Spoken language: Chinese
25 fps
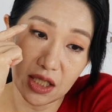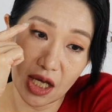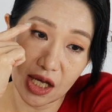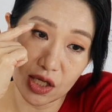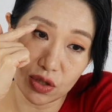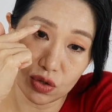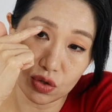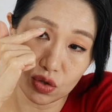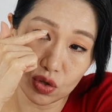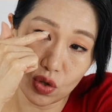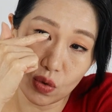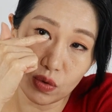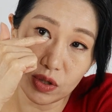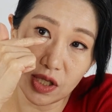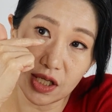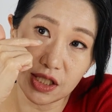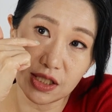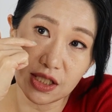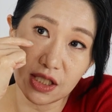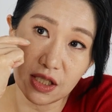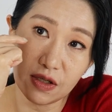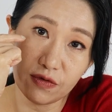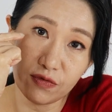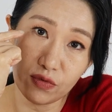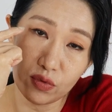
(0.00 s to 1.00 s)
眼周的
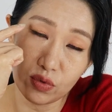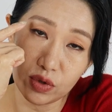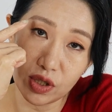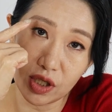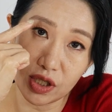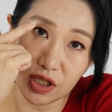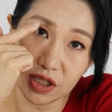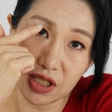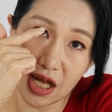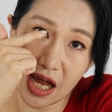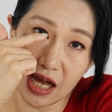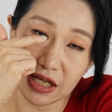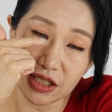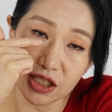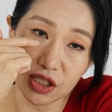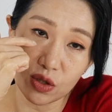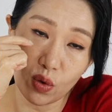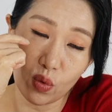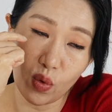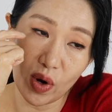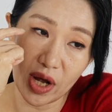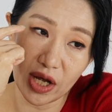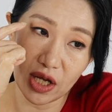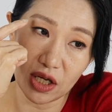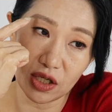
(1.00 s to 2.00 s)
肌肤呢它是
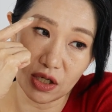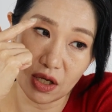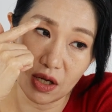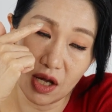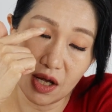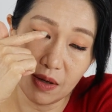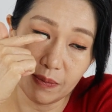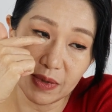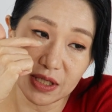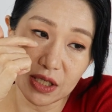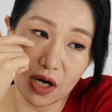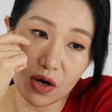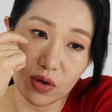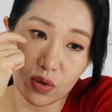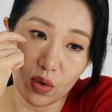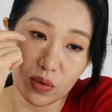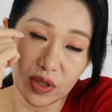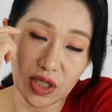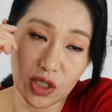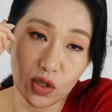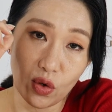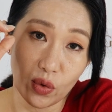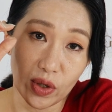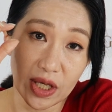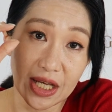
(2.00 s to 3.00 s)
会比较
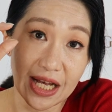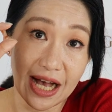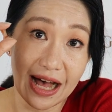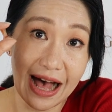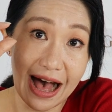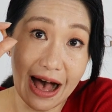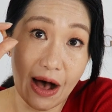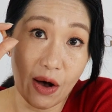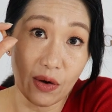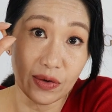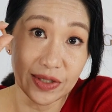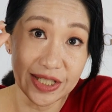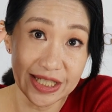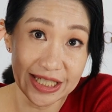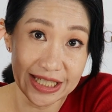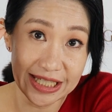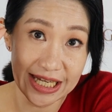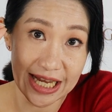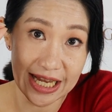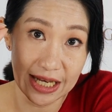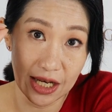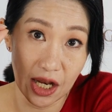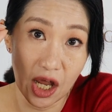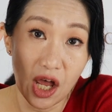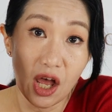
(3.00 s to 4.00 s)
容易有一个凹
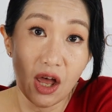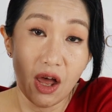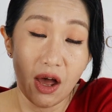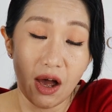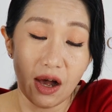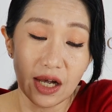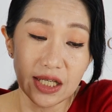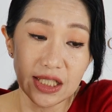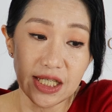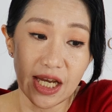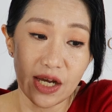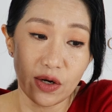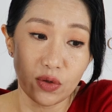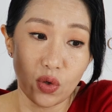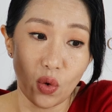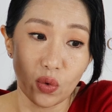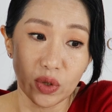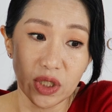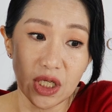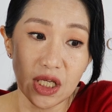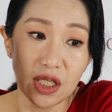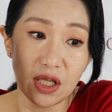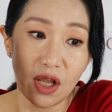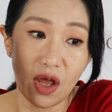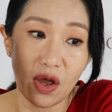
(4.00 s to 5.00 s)
陷。而且
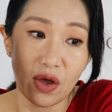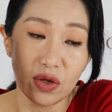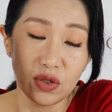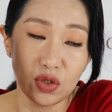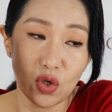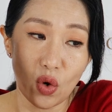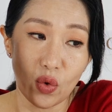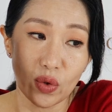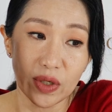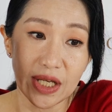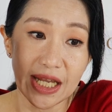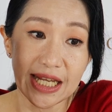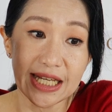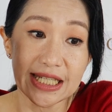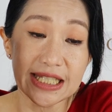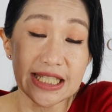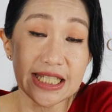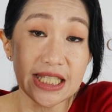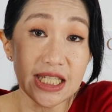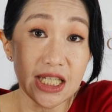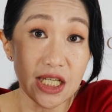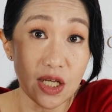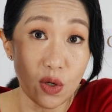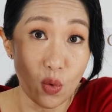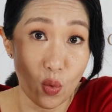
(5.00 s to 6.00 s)
容易呢有那个
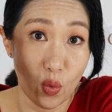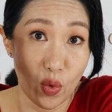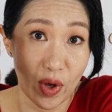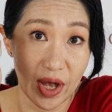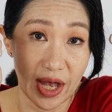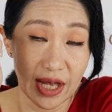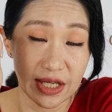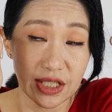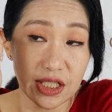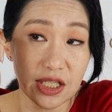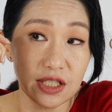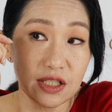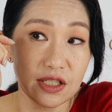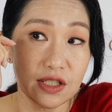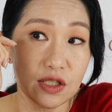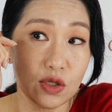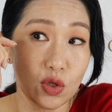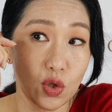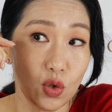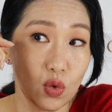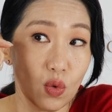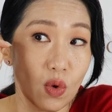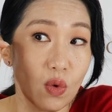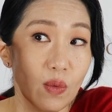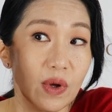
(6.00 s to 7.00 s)
细纹甚至是
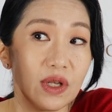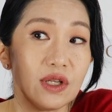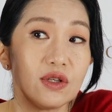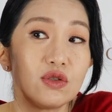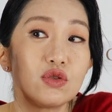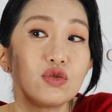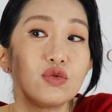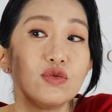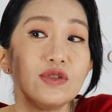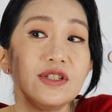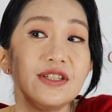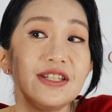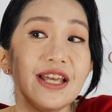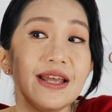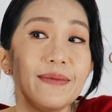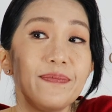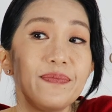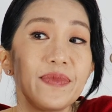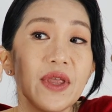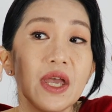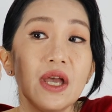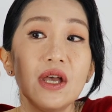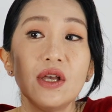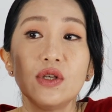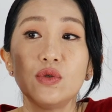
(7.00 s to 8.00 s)
鱼尾纹的出现。
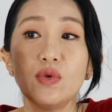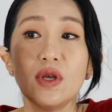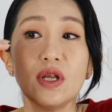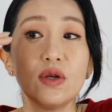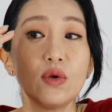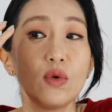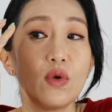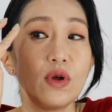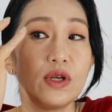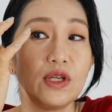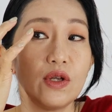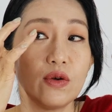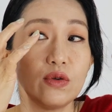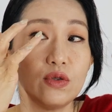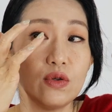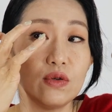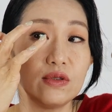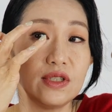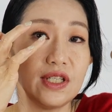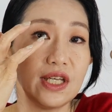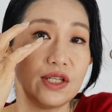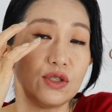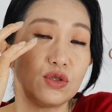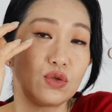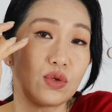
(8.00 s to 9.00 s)
所以如果你有
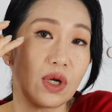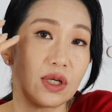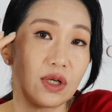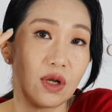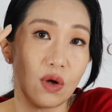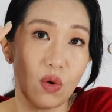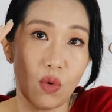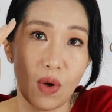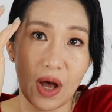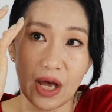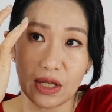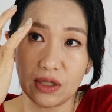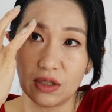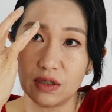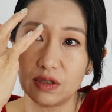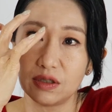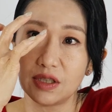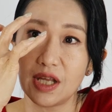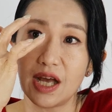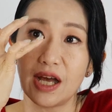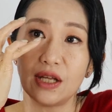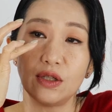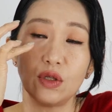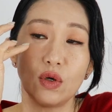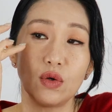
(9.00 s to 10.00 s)
用眼霜的话呢，
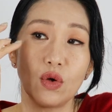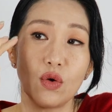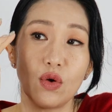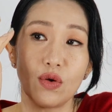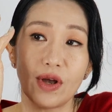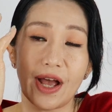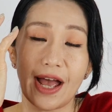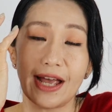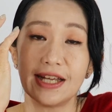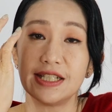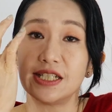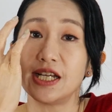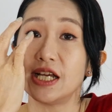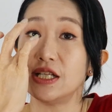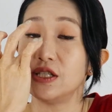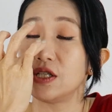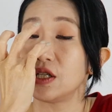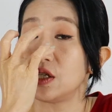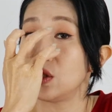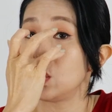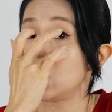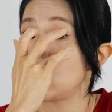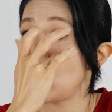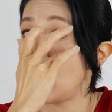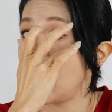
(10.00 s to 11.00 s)
它能够改善这
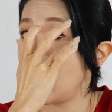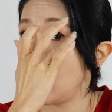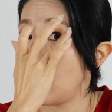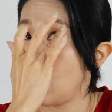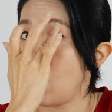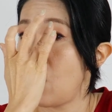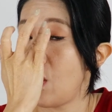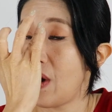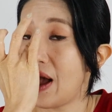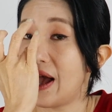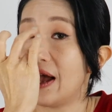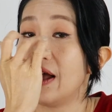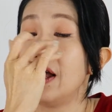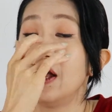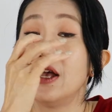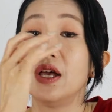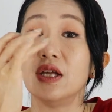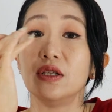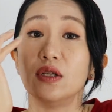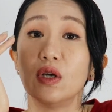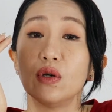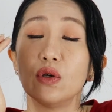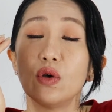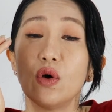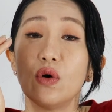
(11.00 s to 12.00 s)
个状况，
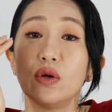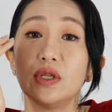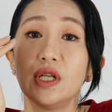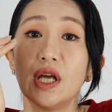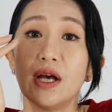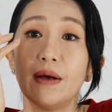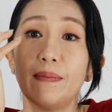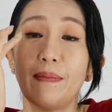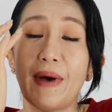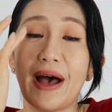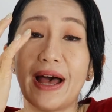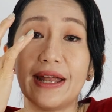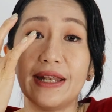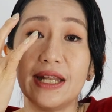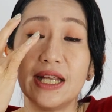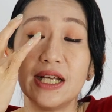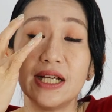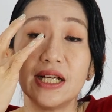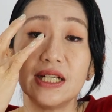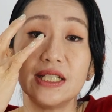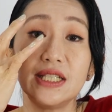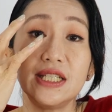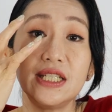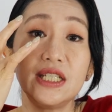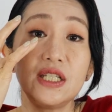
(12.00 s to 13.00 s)
能够呢把
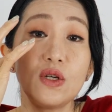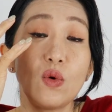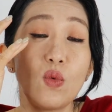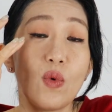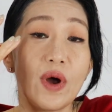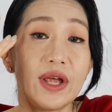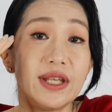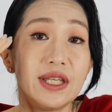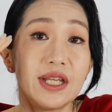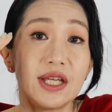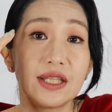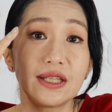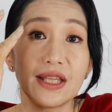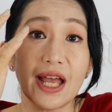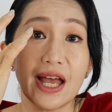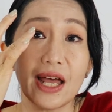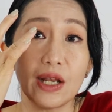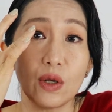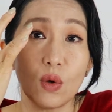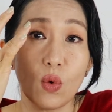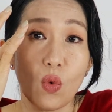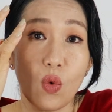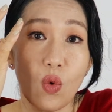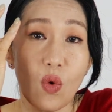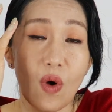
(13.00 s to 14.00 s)
那个细纹呢
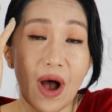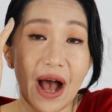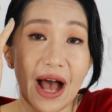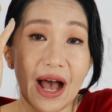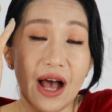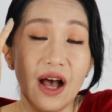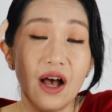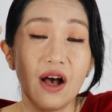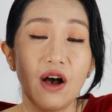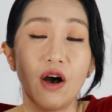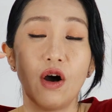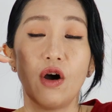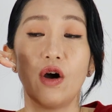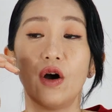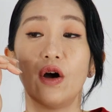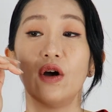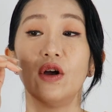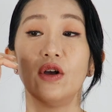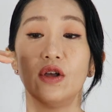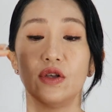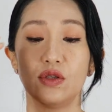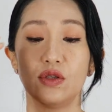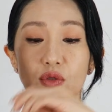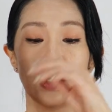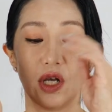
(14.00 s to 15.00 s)
淡化。好、哦，
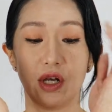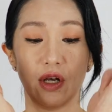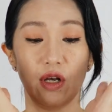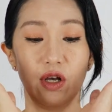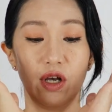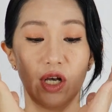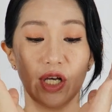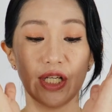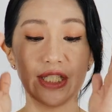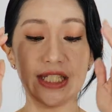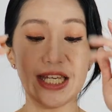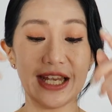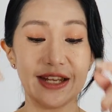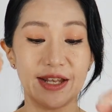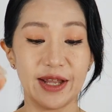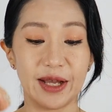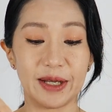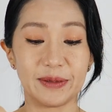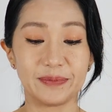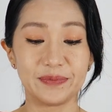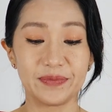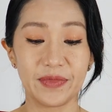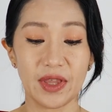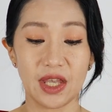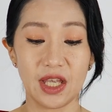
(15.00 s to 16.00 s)
呃，而且
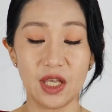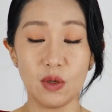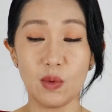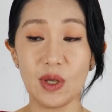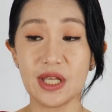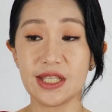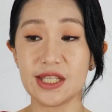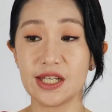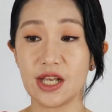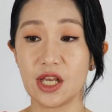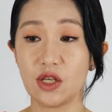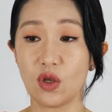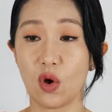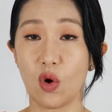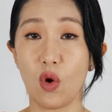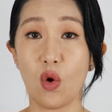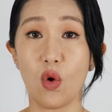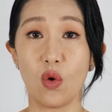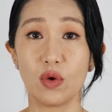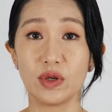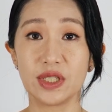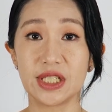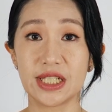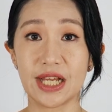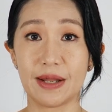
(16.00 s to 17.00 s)
呢，因为这个有
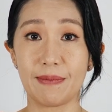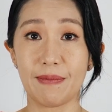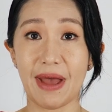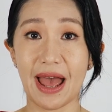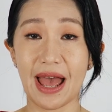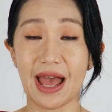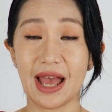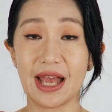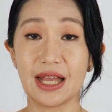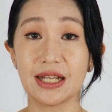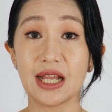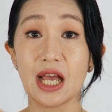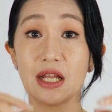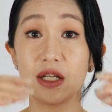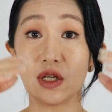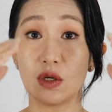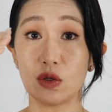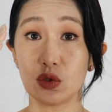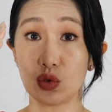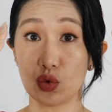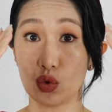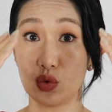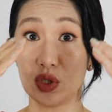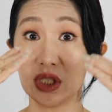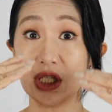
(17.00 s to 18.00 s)
红参嘛，它能
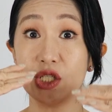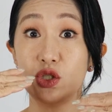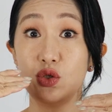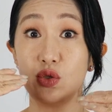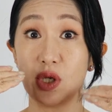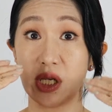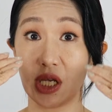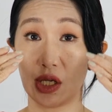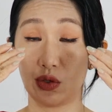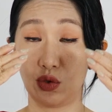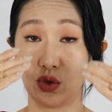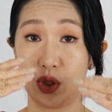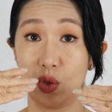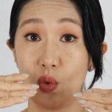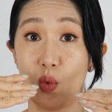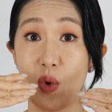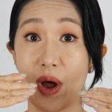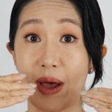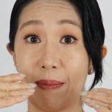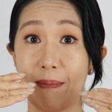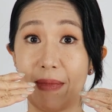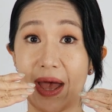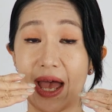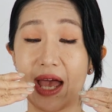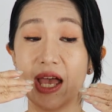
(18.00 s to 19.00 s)
够促进血液循
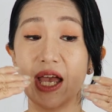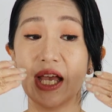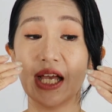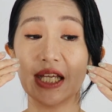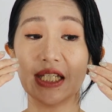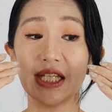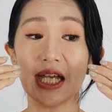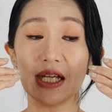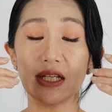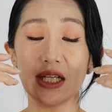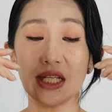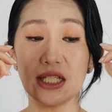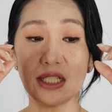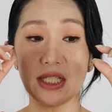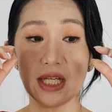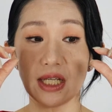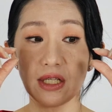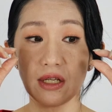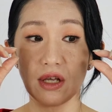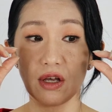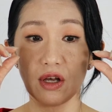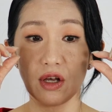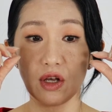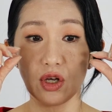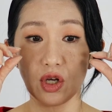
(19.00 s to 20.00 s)
环嘛。像那些
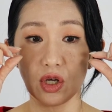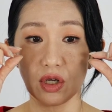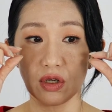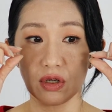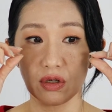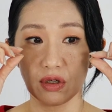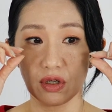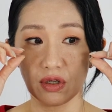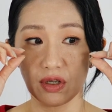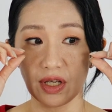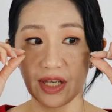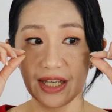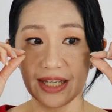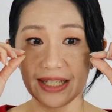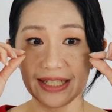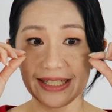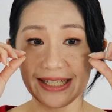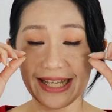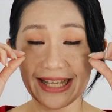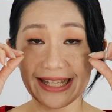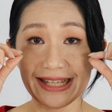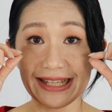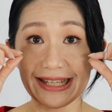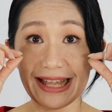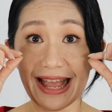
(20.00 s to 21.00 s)
呢，呃，
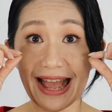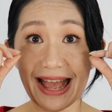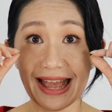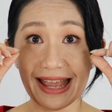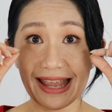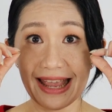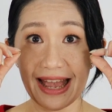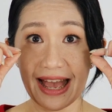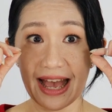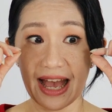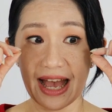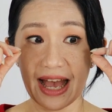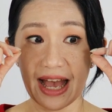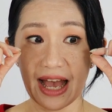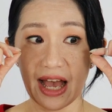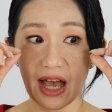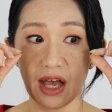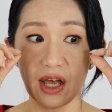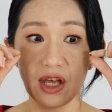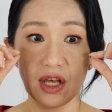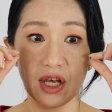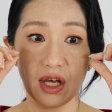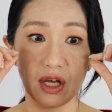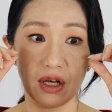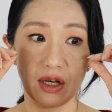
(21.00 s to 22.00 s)
眼袋
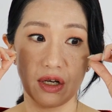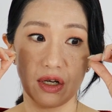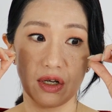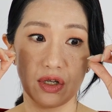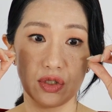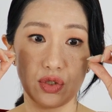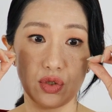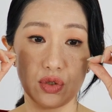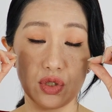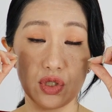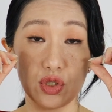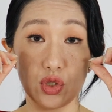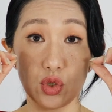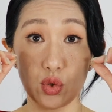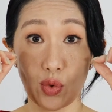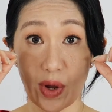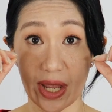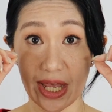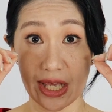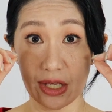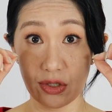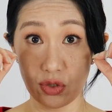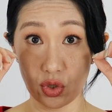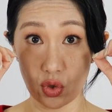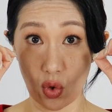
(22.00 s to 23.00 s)
呀、啊，呃，就是
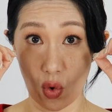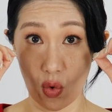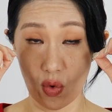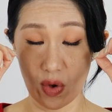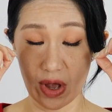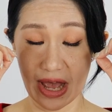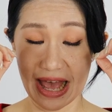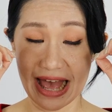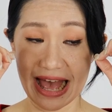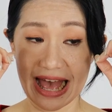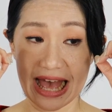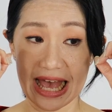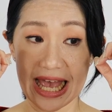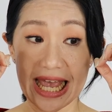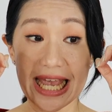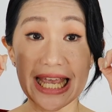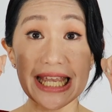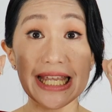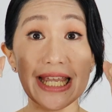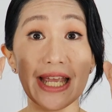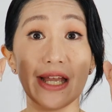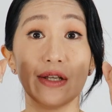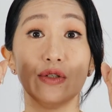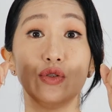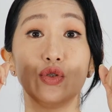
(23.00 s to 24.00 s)
水肿啊、
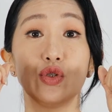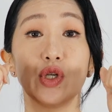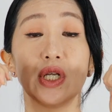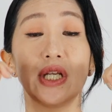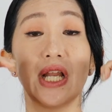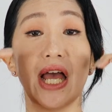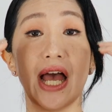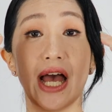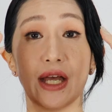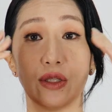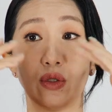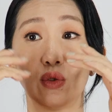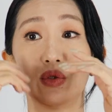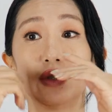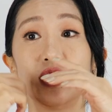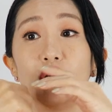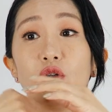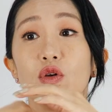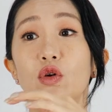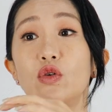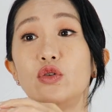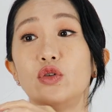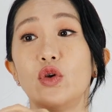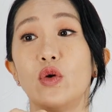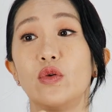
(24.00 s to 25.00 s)
黑眼圈啊，它都能
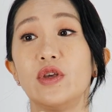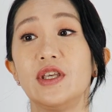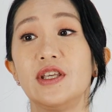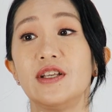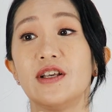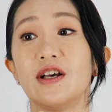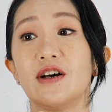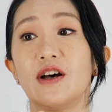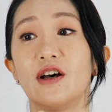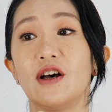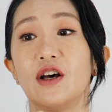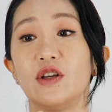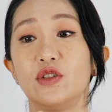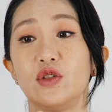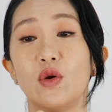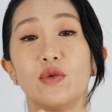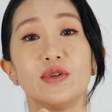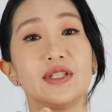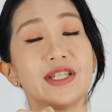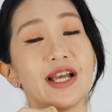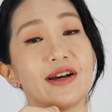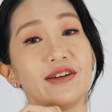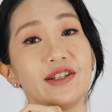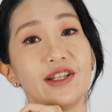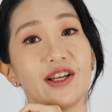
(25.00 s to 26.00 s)
够有一个有
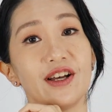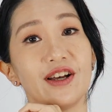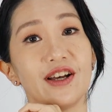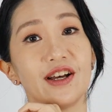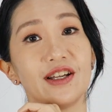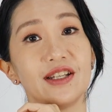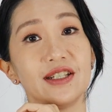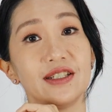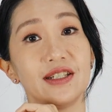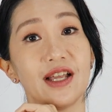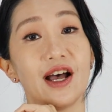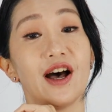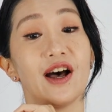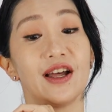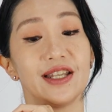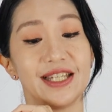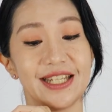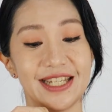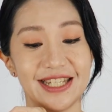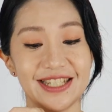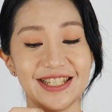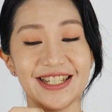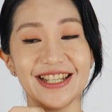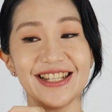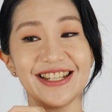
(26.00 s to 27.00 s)
效的啊、呃、
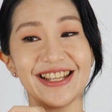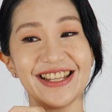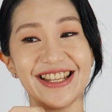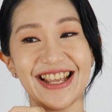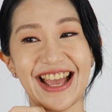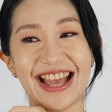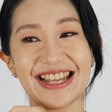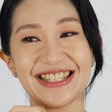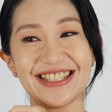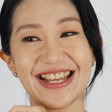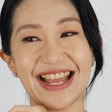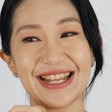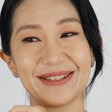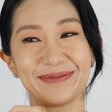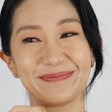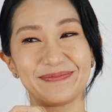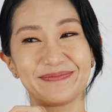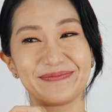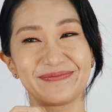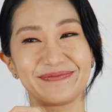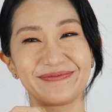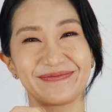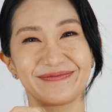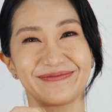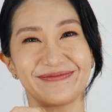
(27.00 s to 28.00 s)
提升跟改善。
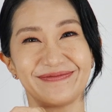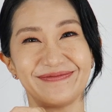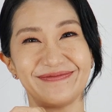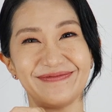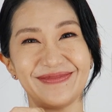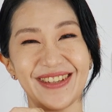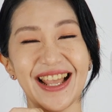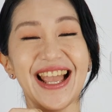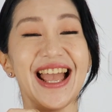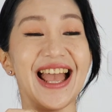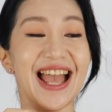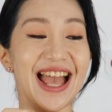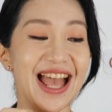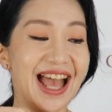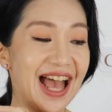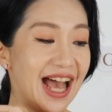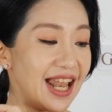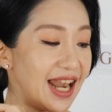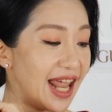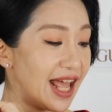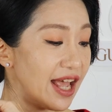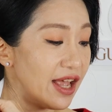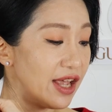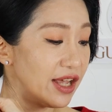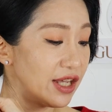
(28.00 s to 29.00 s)

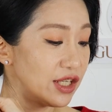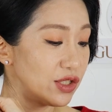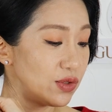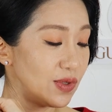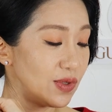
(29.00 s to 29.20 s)
好了，